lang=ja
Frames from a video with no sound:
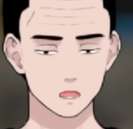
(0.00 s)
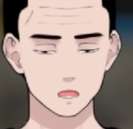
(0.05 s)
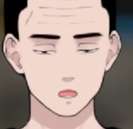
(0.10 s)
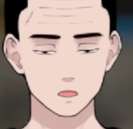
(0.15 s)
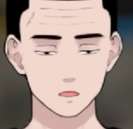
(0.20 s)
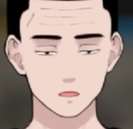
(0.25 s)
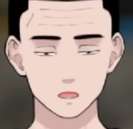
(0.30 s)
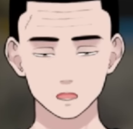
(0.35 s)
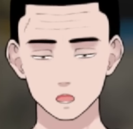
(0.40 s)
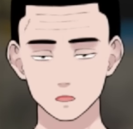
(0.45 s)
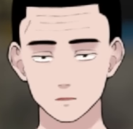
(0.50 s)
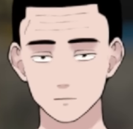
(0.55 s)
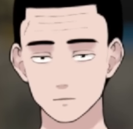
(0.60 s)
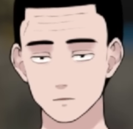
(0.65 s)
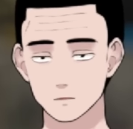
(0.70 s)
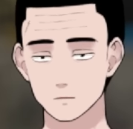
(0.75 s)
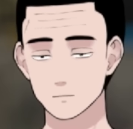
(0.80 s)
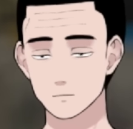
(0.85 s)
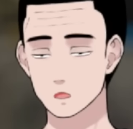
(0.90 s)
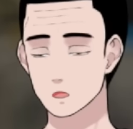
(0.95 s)
結局、
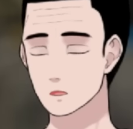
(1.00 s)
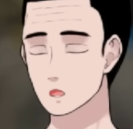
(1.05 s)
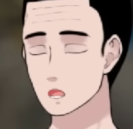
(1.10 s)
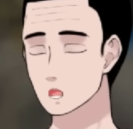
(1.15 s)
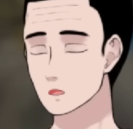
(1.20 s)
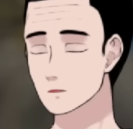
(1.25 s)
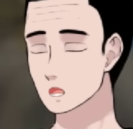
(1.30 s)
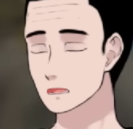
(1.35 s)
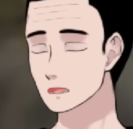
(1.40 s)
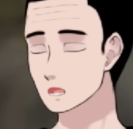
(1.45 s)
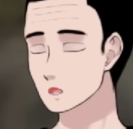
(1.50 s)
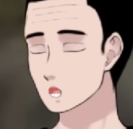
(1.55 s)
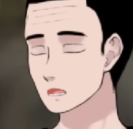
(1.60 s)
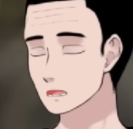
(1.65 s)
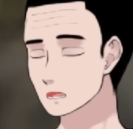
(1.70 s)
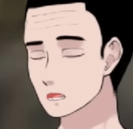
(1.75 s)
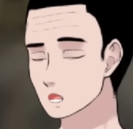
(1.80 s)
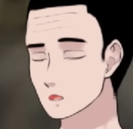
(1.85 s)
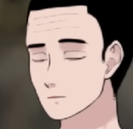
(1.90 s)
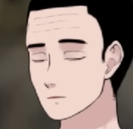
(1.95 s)
送り迎え
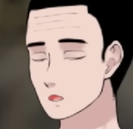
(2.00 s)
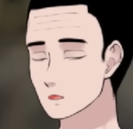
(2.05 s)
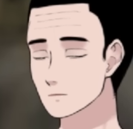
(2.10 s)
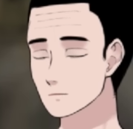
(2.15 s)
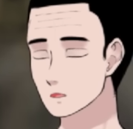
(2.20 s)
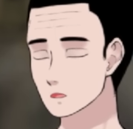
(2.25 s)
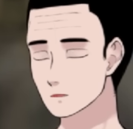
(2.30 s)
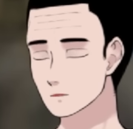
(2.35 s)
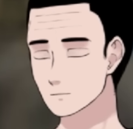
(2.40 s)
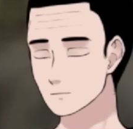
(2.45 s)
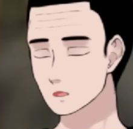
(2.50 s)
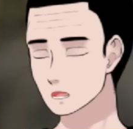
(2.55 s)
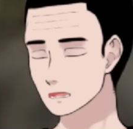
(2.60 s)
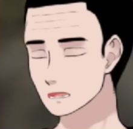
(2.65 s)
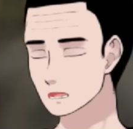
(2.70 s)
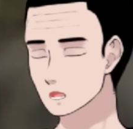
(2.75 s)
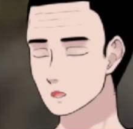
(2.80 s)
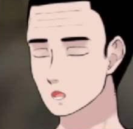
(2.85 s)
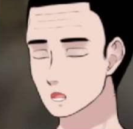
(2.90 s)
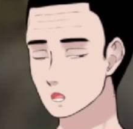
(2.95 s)
だ、なんだかんだ、お
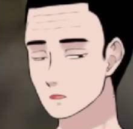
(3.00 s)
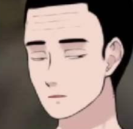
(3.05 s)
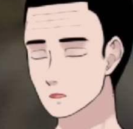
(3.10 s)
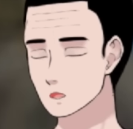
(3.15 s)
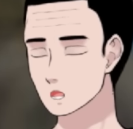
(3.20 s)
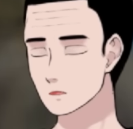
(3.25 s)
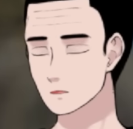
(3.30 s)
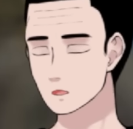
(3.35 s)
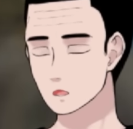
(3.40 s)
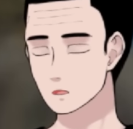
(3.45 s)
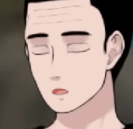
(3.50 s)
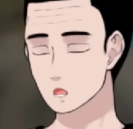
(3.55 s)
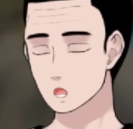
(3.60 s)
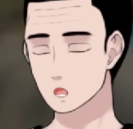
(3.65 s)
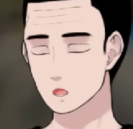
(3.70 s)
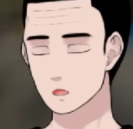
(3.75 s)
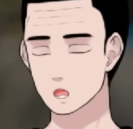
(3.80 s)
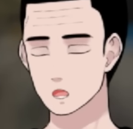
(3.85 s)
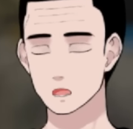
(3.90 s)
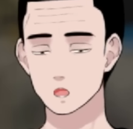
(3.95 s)
金だ、どうのこうの
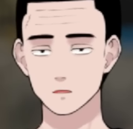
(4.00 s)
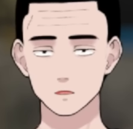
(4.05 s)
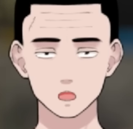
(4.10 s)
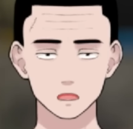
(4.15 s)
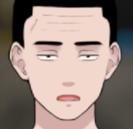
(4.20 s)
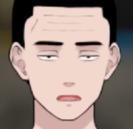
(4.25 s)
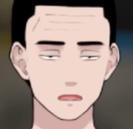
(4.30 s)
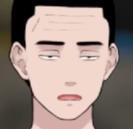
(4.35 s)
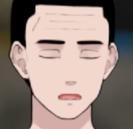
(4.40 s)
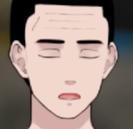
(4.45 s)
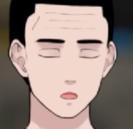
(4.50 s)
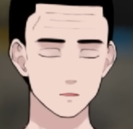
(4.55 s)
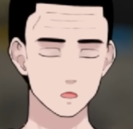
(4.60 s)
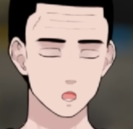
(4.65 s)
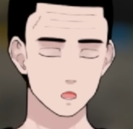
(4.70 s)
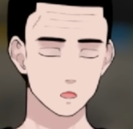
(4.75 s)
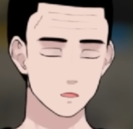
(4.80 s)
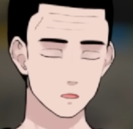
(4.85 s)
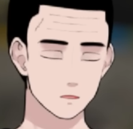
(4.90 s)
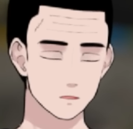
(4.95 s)
やるから、増
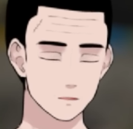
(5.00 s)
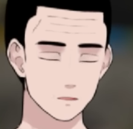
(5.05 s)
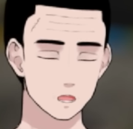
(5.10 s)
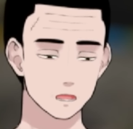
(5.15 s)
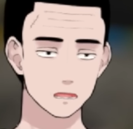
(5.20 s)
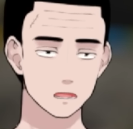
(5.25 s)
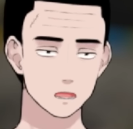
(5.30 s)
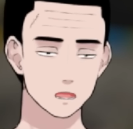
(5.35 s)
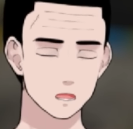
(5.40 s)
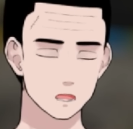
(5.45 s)
長して、